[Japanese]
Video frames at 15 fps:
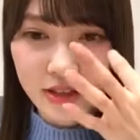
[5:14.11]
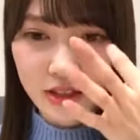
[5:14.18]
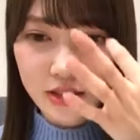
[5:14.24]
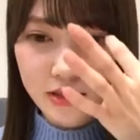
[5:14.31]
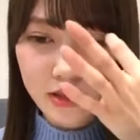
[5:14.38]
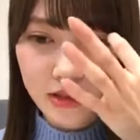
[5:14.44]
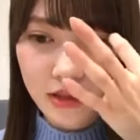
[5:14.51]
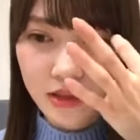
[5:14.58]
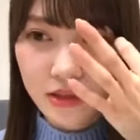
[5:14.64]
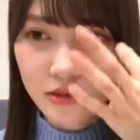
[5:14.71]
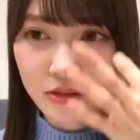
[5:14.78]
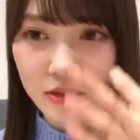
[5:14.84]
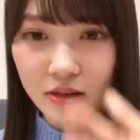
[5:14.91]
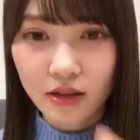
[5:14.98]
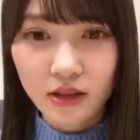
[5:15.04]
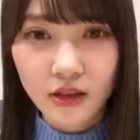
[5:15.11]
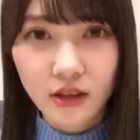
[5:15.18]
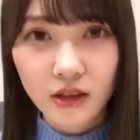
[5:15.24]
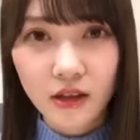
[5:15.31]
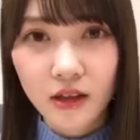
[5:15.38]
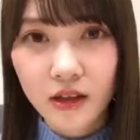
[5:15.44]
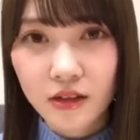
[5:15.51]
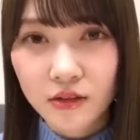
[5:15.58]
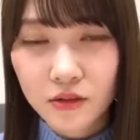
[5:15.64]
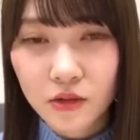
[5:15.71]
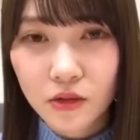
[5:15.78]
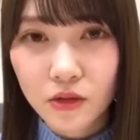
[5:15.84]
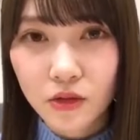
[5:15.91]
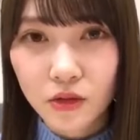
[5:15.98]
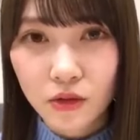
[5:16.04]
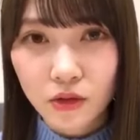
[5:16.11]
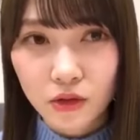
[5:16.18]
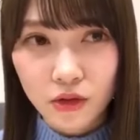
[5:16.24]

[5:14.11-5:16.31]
ダサダとの